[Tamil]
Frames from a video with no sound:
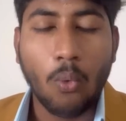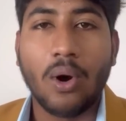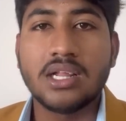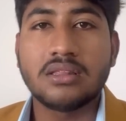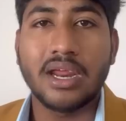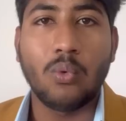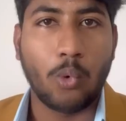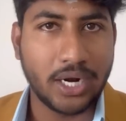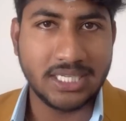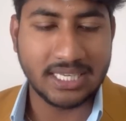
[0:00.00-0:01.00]
ஒன் த்ரீ
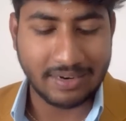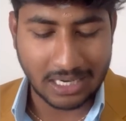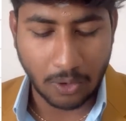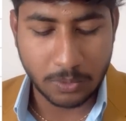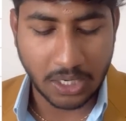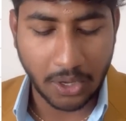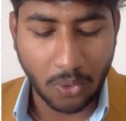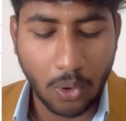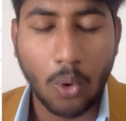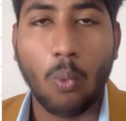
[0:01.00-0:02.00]
ஒன் செவன் கவுன்சிலிங்
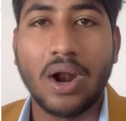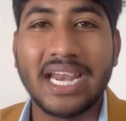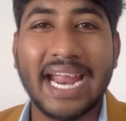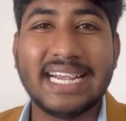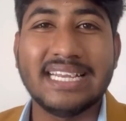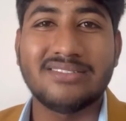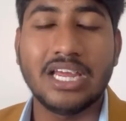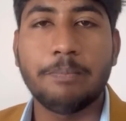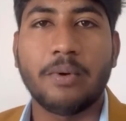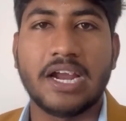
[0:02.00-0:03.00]
கோட் ஒன் எயிட்டி த்ரீ
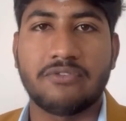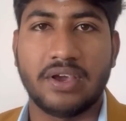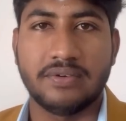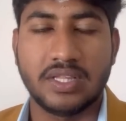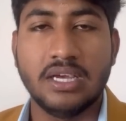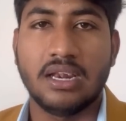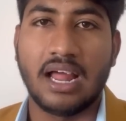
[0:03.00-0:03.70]
பாயிண்ட் ஃபைவ் வந்து